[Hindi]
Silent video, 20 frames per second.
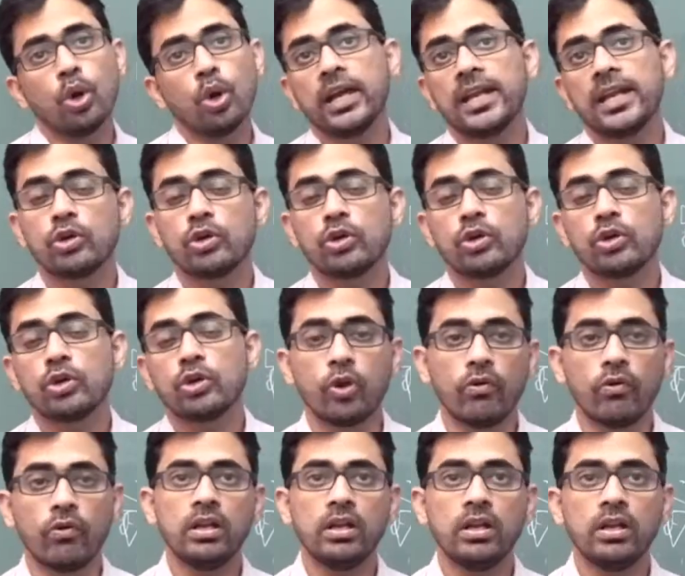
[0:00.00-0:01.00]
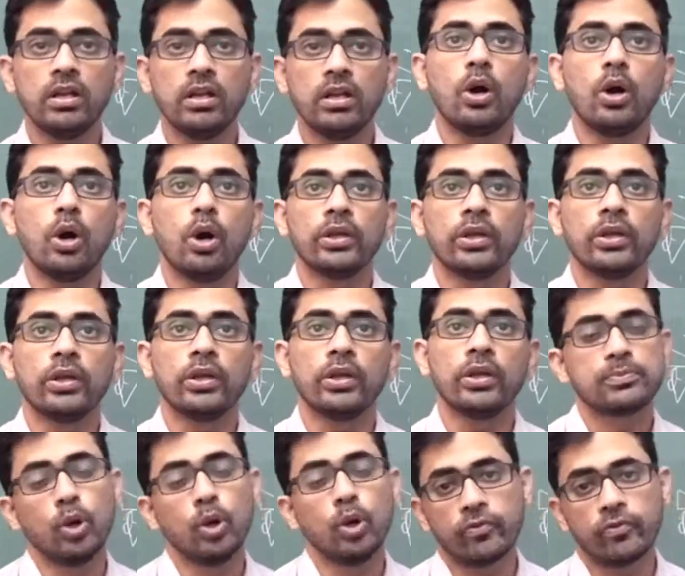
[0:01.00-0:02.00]
कैलेक्स ऑफ फ्लावर और
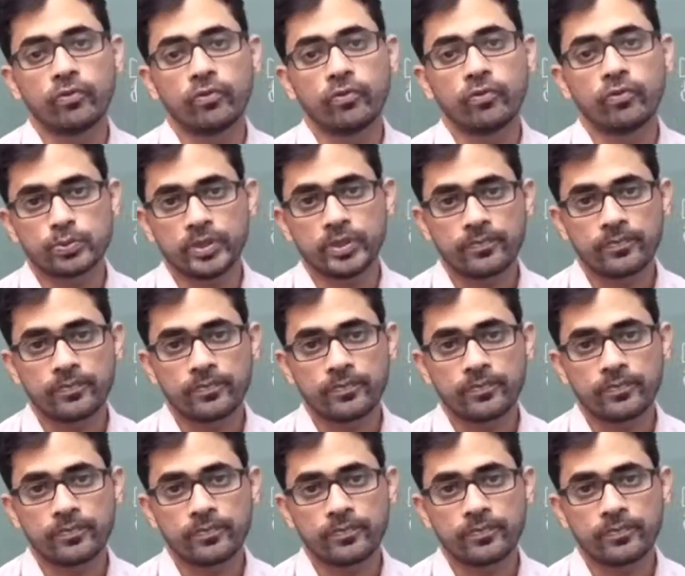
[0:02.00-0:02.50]
स्मॉल फ्रूट पे